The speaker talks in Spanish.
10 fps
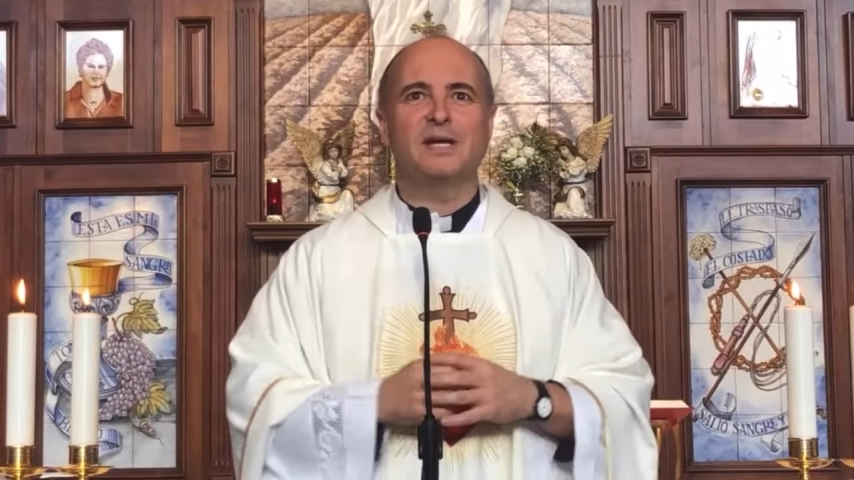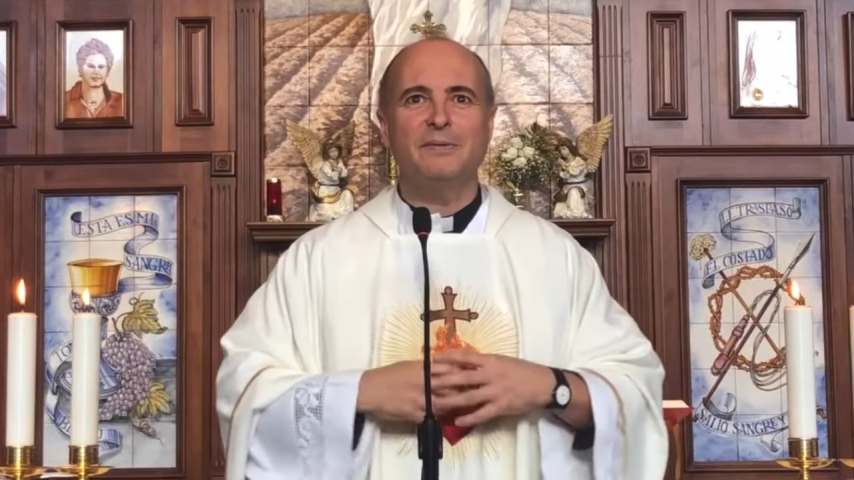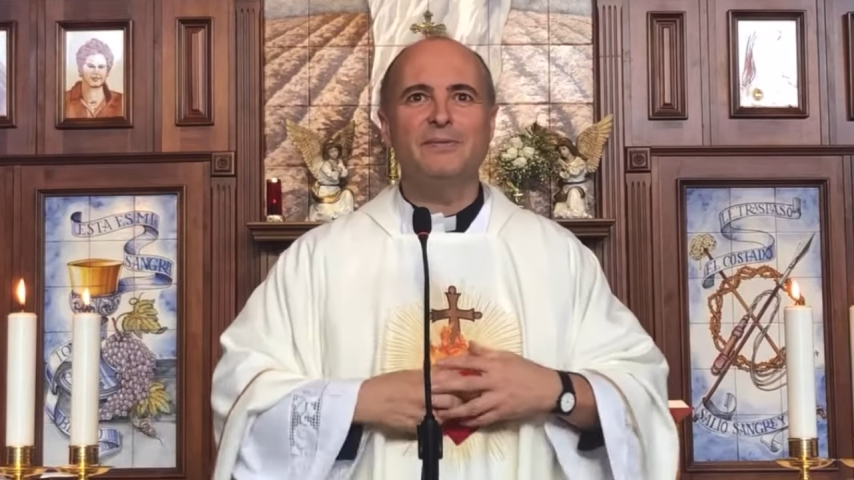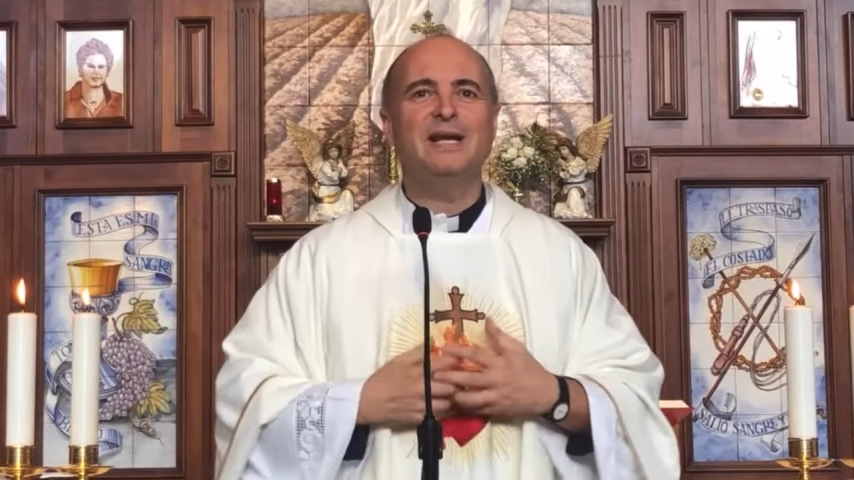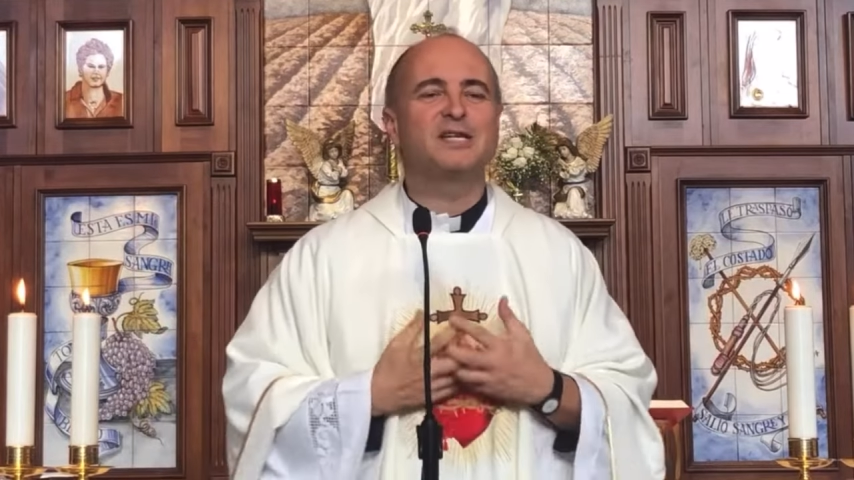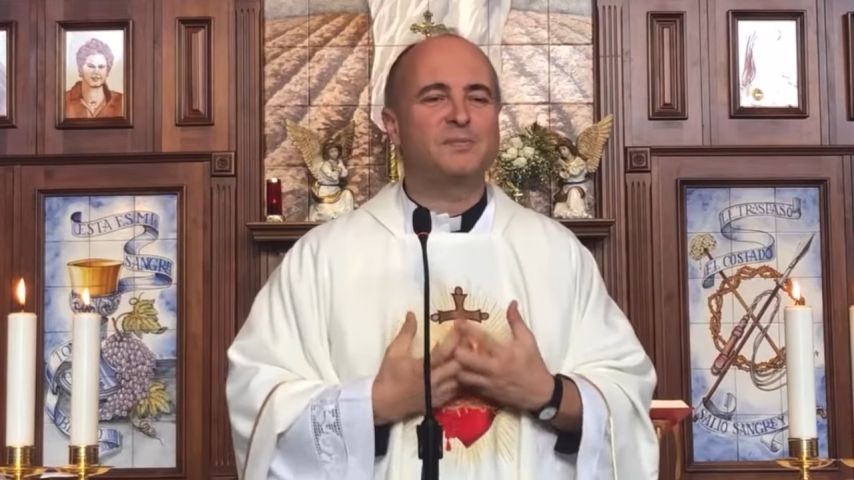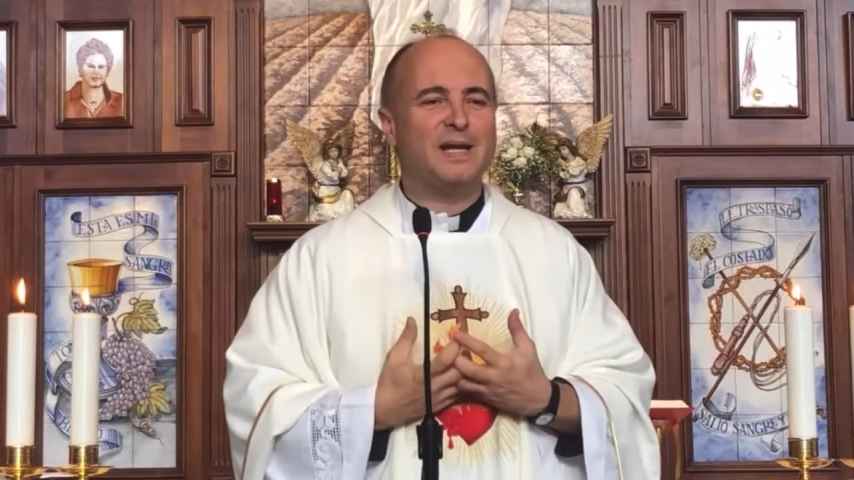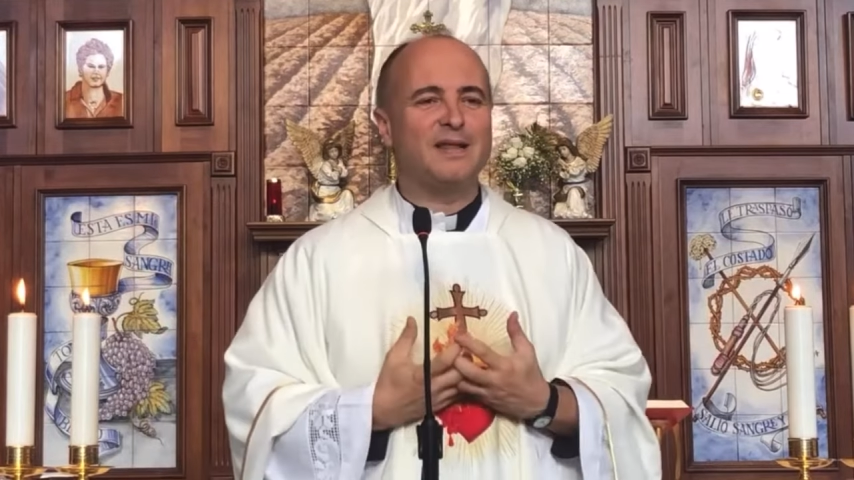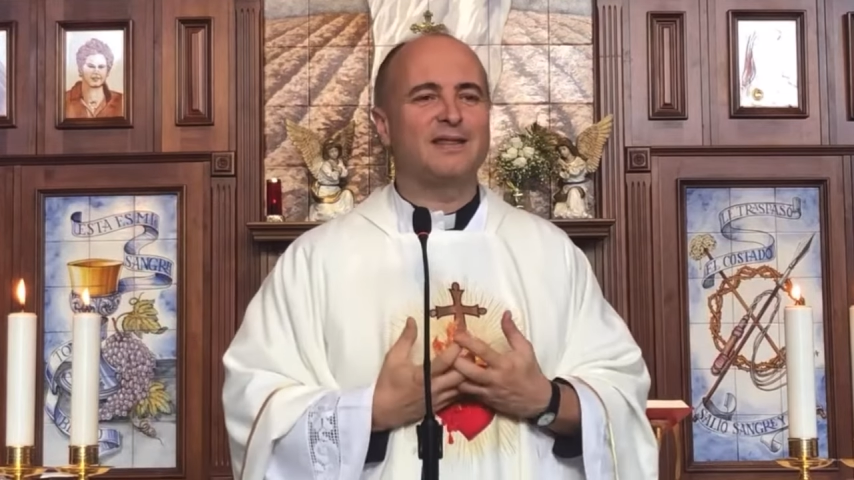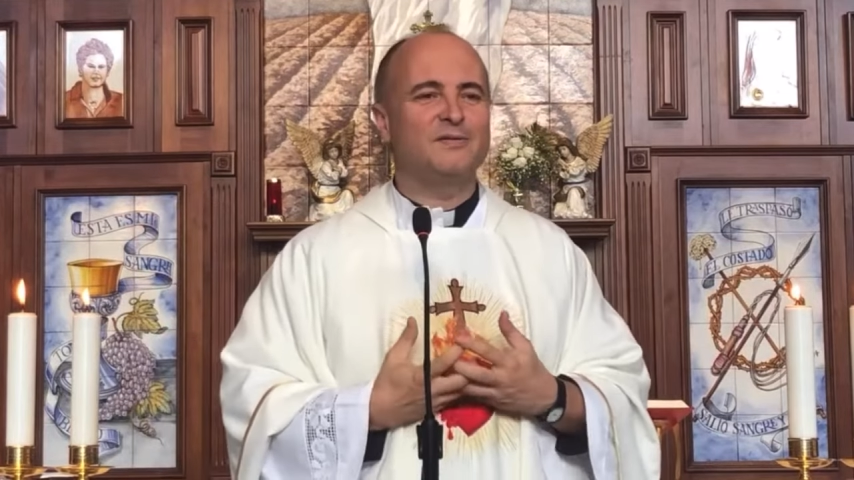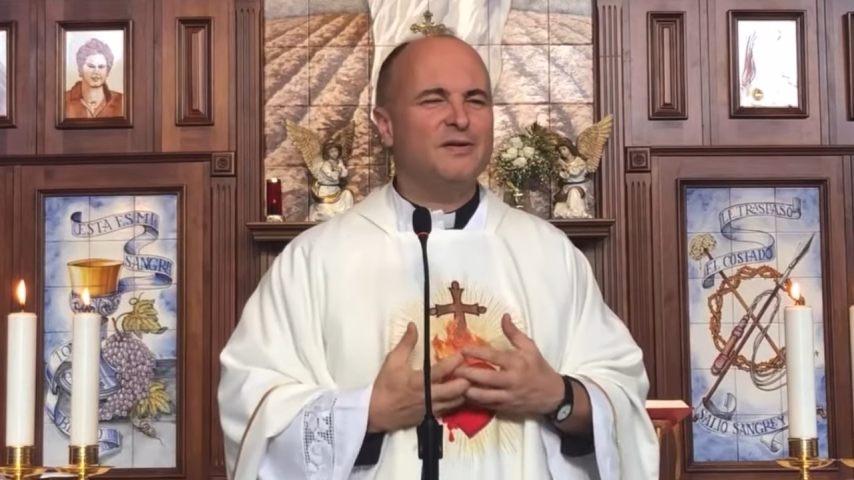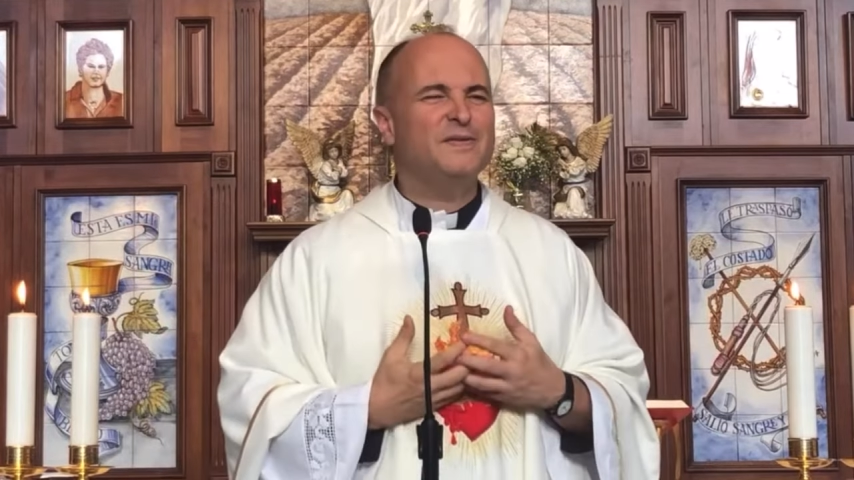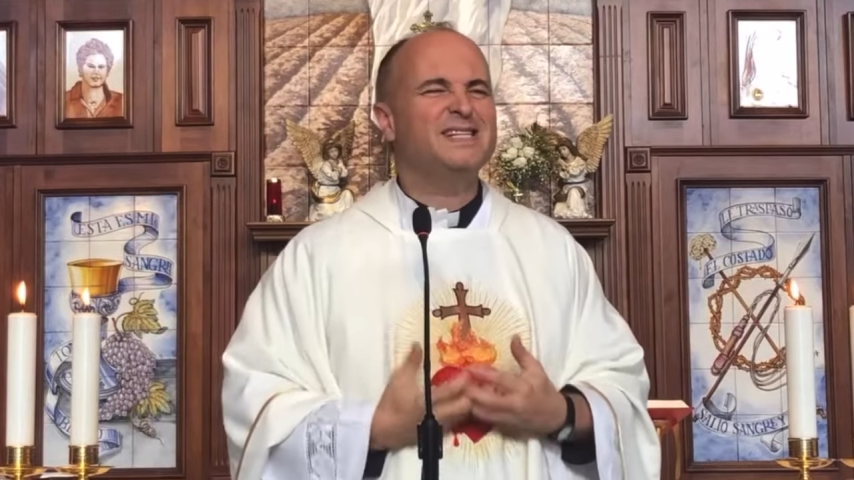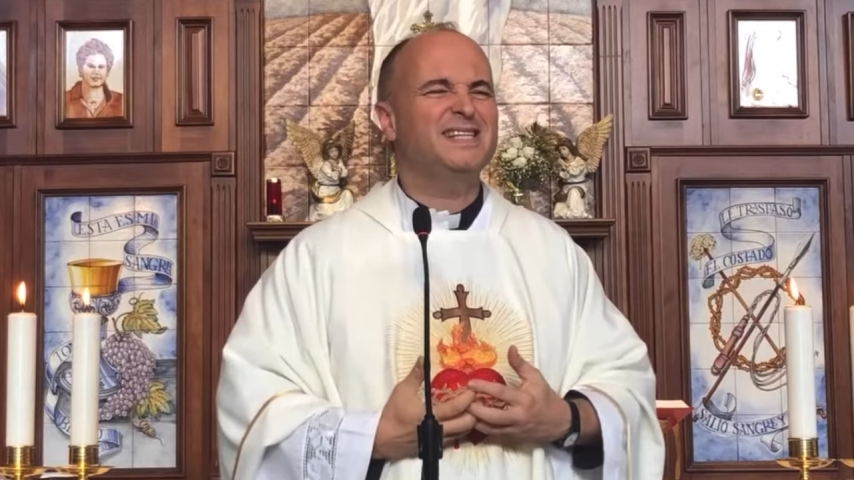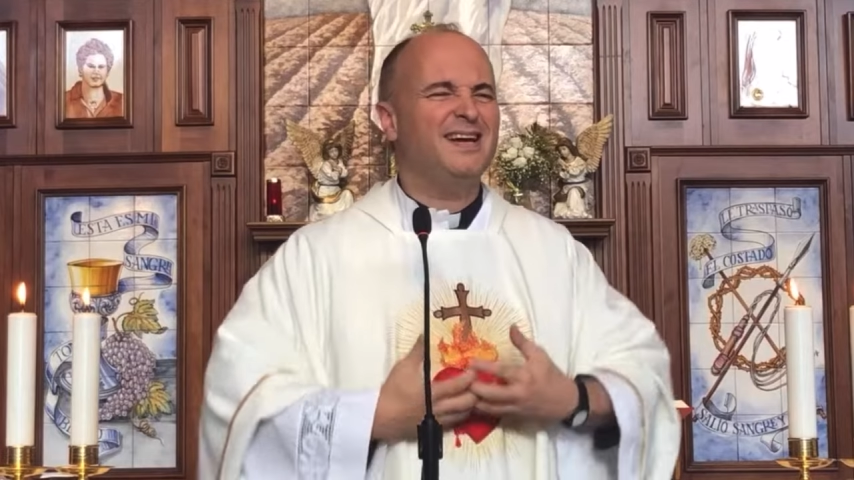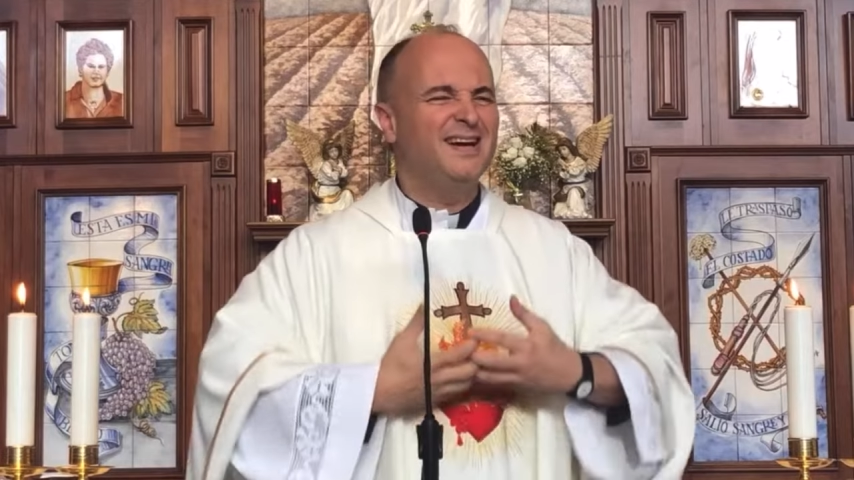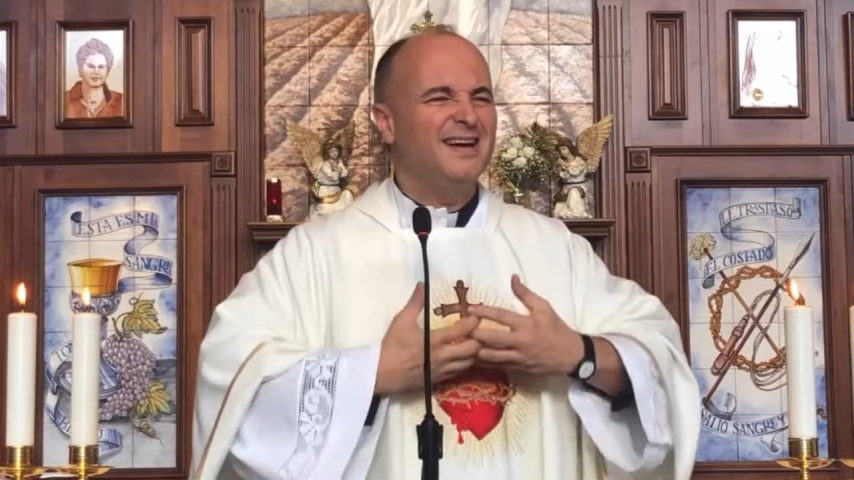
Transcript: avive la esperanza, una fiesta